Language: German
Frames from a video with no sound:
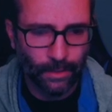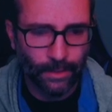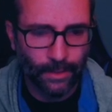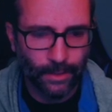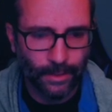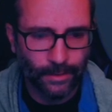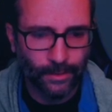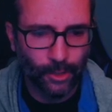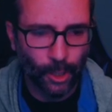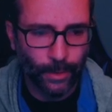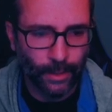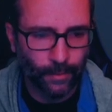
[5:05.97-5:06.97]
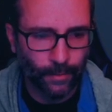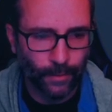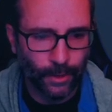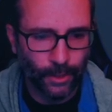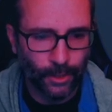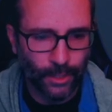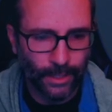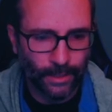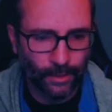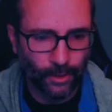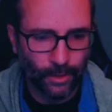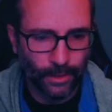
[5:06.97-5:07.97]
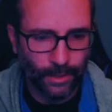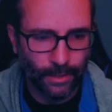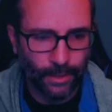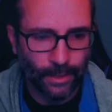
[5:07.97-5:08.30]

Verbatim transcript: äh, das Scoring verschlechtern könnte.